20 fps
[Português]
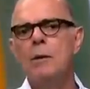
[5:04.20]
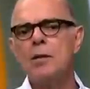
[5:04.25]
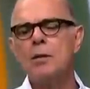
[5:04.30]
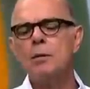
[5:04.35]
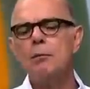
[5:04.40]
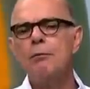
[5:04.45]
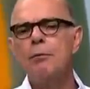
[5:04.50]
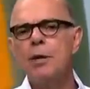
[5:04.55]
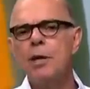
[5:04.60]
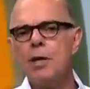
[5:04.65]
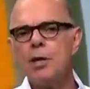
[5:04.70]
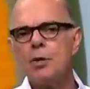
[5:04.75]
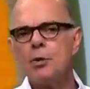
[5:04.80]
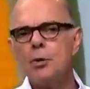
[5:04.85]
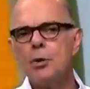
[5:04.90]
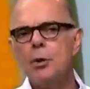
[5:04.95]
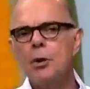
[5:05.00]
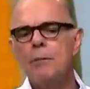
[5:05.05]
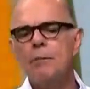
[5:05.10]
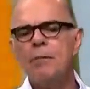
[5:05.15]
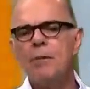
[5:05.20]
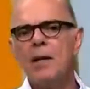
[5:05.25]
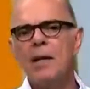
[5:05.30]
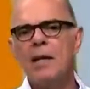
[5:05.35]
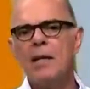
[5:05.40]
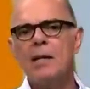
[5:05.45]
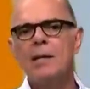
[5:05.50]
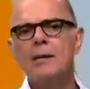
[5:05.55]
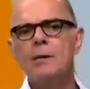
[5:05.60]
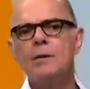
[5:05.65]
Mas não vejo
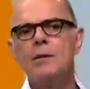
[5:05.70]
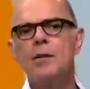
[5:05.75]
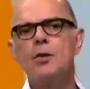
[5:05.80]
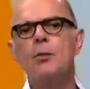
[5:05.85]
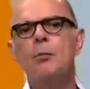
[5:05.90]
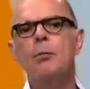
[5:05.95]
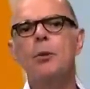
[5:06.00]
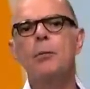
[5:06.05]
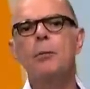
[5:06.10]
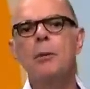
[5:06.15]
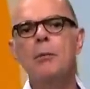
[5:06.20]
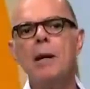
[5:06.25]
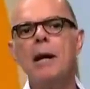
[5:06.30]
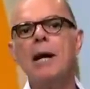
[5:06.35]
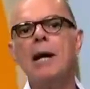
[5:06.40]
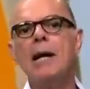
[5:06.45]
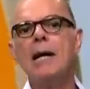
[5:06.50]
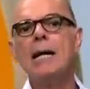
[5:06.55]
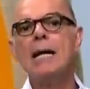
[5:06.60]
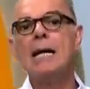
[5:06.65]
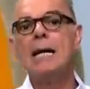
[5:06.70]
é, que isso seja um problema